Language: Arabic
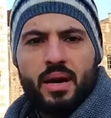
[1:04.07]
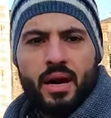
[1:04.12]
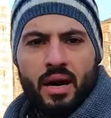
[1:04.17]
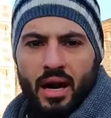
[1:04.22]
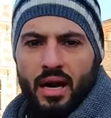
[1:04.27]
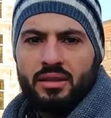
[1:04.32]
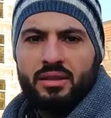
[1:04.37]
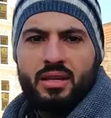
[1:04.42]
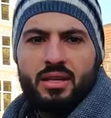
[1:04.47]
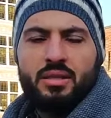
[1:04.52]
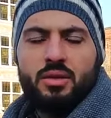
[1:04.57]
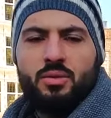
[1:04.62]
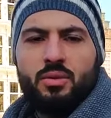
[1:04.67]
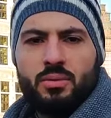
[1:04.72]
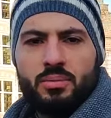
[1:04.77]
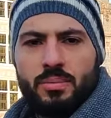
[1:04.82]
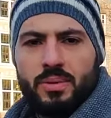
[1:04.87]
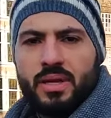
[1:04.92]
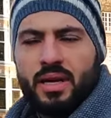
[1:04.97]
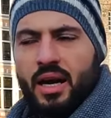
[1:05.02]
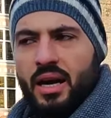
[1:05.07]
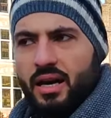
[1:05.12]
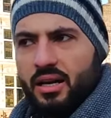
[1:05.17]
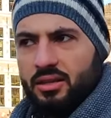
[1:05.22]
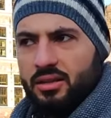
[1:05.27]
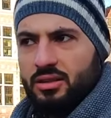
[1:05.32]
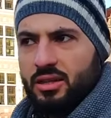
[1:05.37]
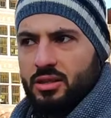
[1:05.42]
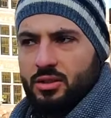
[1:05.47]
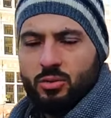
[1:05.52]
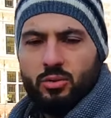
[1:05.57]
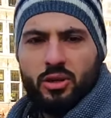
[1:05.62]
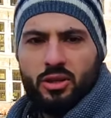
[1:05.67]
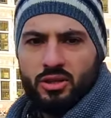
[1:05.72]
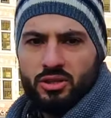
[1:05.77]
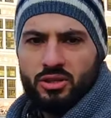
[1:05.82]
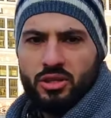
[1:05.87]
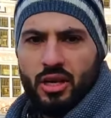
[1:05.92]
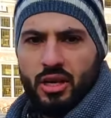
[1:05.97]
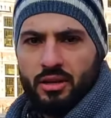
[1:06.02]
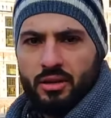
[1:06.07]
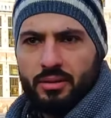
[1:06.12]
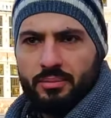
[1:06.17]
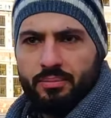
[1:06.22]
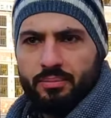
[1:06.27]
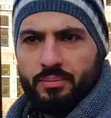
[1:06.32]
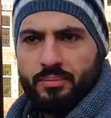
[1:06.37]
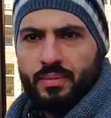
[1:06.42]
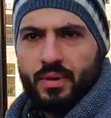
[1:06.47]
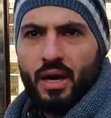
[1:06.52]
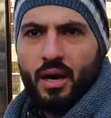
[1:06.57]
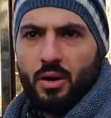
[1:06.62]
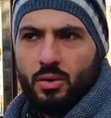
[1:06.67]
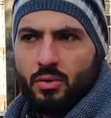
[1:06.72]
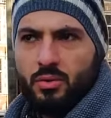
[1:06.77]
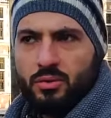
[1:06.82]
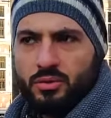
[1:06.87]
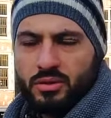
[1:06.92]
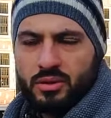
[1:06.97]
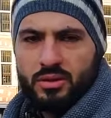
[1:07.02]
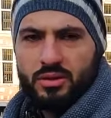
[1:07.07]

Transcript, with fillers: حتى اصور بها تصوير الشارع او